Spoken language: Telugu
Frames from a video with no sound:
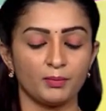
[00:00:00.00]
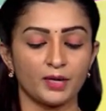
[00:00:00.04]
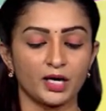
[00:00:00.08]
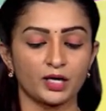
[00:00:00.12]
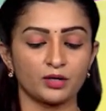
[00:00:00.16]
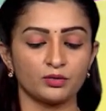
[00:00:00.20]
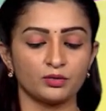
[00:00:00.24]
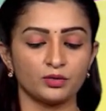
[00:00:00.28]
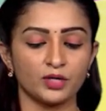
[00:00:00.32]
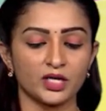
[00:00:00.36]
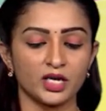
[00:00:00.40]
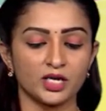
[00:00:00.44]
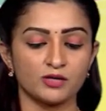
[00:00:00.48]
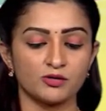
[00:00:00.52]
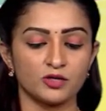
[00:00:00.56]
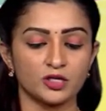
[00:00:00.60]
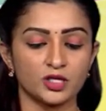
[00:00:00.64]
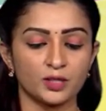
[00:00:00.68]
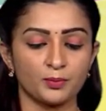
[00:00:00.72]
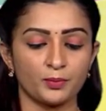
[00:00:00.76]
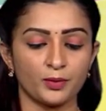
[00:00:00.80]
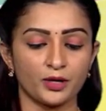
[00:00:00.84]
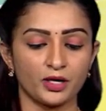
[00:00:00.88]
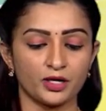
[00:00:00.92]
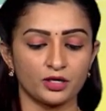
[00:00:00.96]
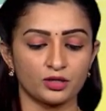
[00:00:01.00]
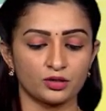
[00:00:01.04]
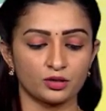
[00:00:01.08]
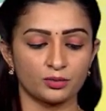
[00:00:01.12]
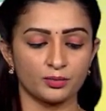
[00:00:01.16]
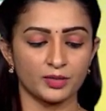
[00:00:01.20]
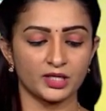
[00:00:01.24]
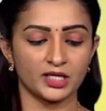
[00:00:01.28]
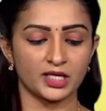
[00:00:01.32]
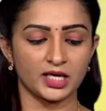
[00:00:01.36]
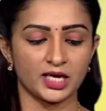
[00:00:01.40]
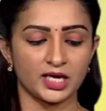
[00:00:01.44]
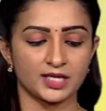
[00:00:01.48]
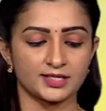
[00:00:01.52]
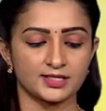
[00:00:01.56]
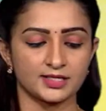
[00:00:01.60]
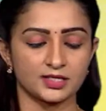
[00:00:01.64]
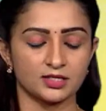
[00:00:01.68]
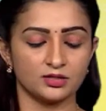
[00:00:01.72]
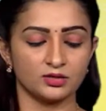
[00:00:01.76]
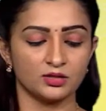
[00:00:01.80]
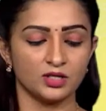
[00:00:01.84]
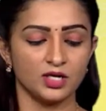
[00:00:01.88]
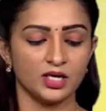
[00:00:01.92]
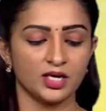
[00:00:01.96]
బరువు ఎనిమిది పాయింట్ తొమ్మిది
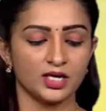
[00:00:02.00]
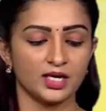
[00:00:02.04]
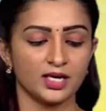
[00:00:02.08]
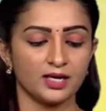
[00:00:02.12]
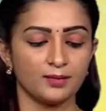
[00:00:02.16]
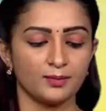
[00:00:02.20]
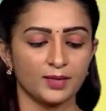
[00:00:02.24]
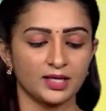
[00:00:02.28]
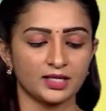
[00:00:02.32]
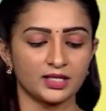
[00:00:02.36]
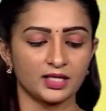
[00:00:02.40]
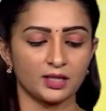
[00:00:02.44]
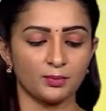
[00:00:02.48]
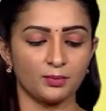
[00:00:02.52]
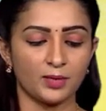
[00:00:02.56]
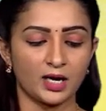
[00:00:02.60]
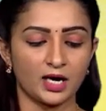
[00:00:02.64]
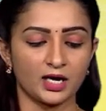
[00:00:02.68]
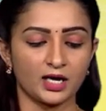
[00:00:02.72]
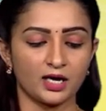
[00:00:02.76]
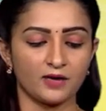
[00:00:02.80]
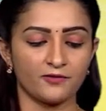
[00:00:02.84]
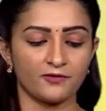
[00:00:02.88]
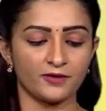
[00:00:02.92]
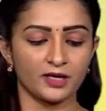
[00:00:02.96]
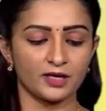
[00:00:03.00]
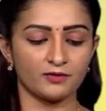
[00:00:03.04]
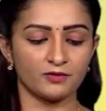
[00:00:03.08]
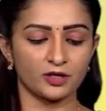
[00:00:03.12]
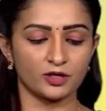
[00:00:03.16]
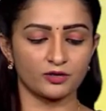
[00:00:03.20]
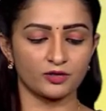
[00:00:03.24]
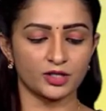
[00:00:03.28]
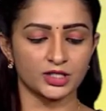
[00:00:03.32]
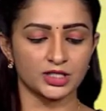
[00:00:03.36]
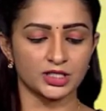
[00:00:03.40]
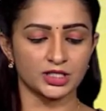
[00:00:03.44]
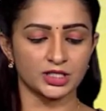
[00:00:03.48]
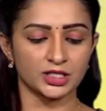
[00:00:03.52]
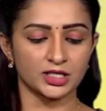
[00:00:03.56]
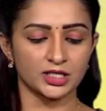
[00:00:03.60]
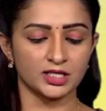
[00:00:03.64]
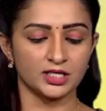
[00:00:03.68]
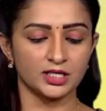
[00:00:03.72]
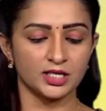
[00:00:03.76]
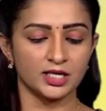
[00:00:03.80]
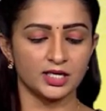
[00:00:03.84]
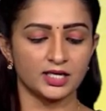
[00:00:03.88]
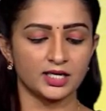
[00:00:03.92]
కేజీలు ఈ మధ్య బాగా ఫీవర్ వచ్చింది